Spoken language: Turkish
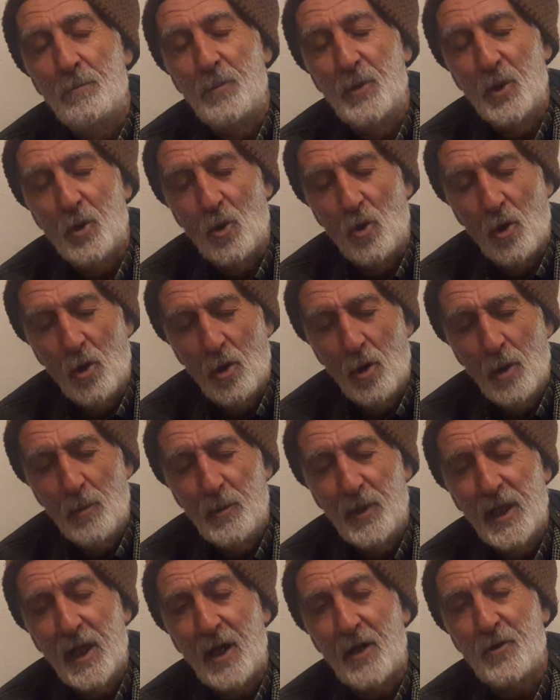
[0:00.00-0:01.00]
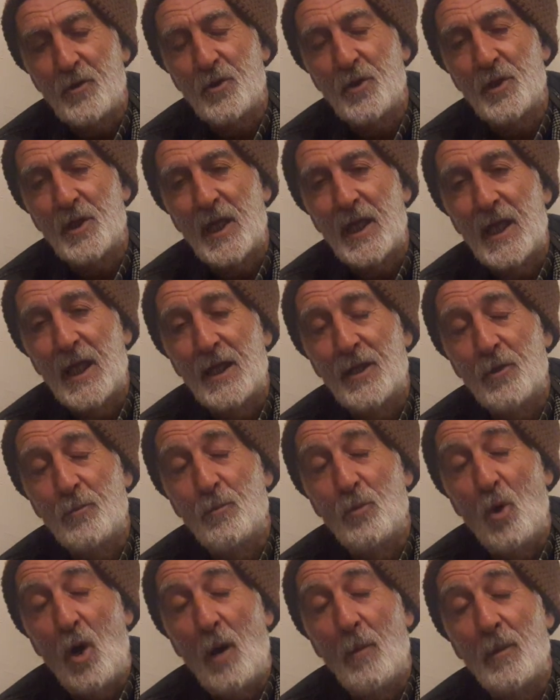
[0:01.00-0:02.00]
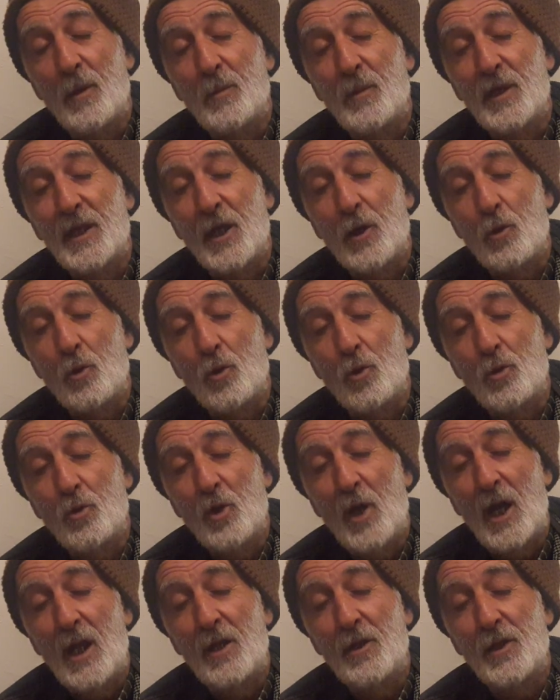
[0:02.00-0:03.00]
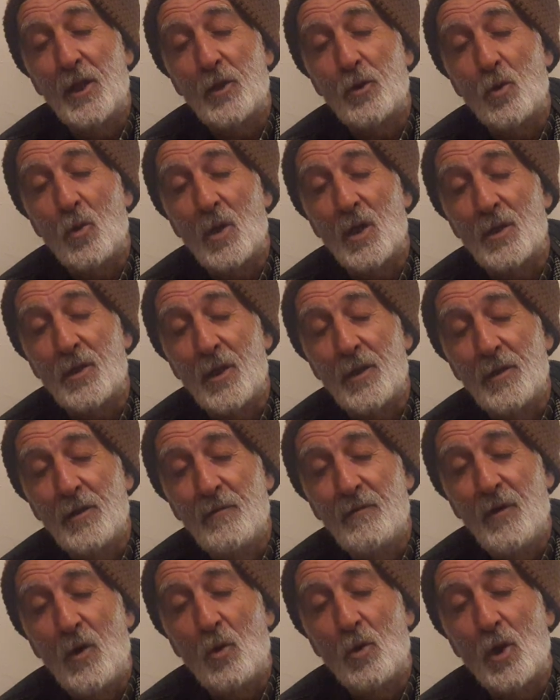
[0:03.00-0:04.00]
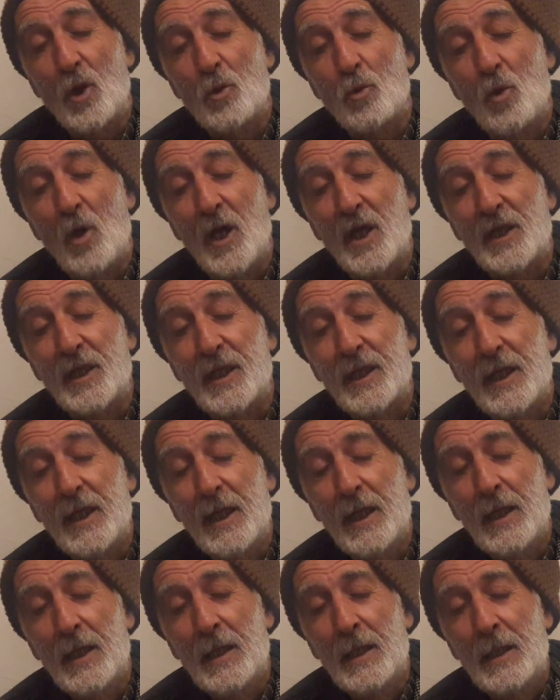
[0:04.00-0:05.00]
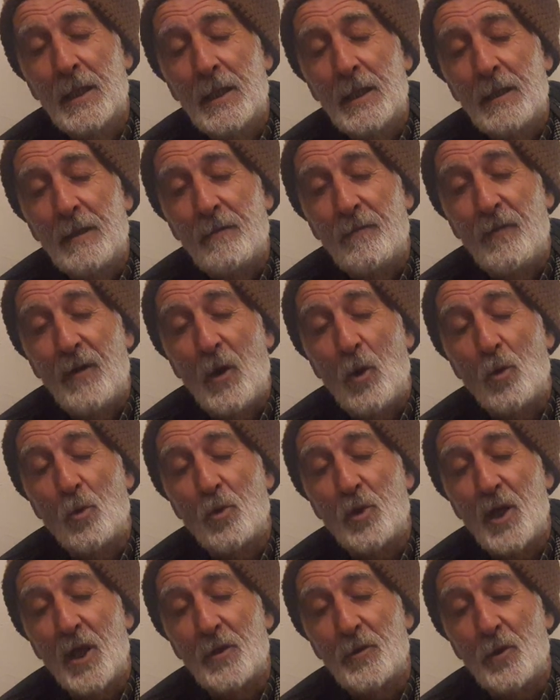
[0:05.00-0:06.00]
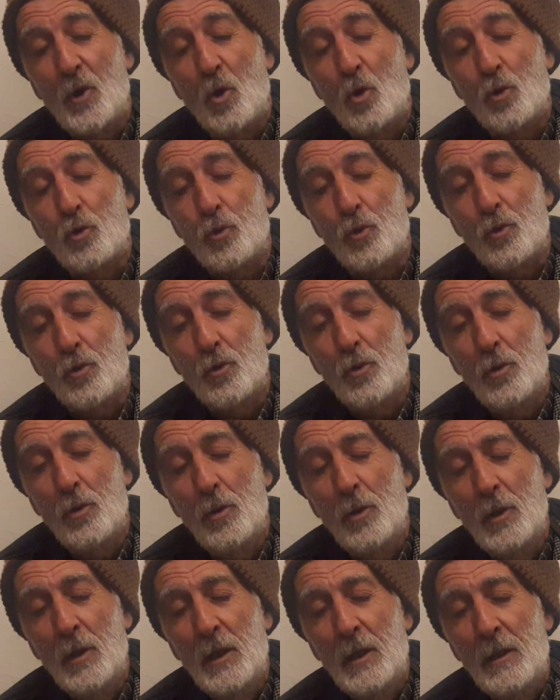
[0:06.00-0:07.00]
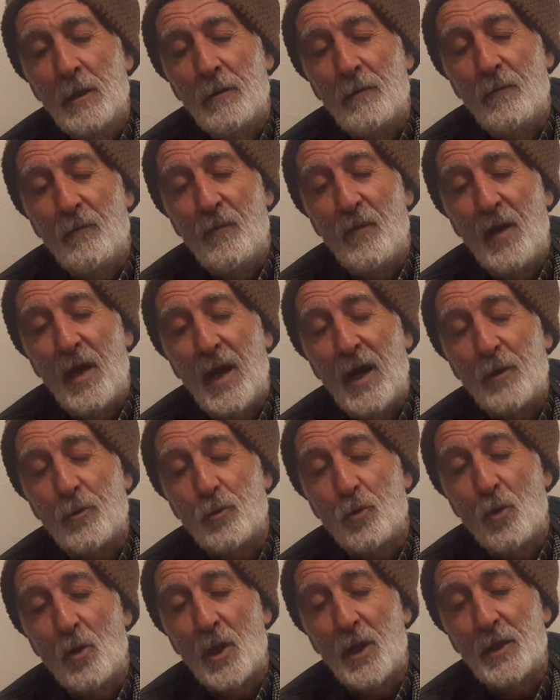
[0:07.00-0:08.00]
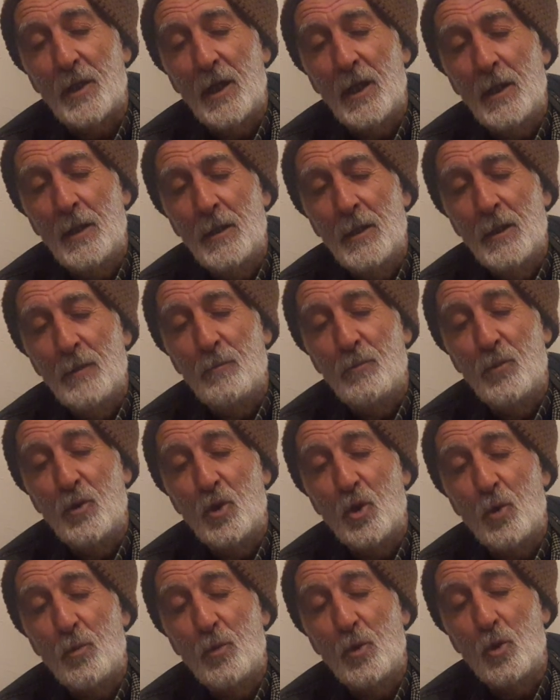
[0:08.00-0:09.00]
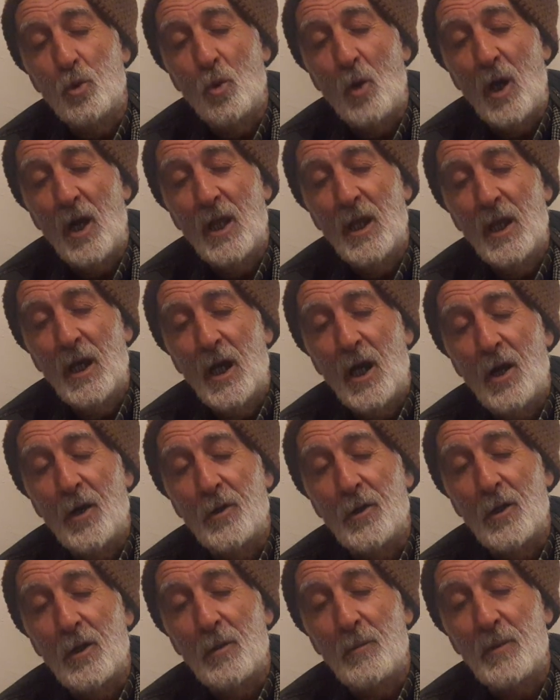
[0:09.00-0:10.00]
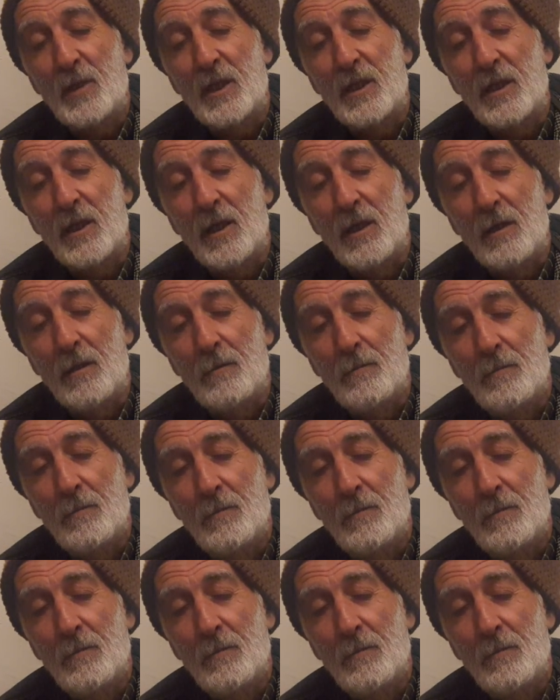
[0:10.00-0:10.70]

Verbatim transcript: Bir o, bir de Hızır da geldi Muhammed Medine göründü, elinde tokatladı ve ona dua etti. Ve onun yanında oturdu ve sonra da büyük bir duayla ayrılıp gitti.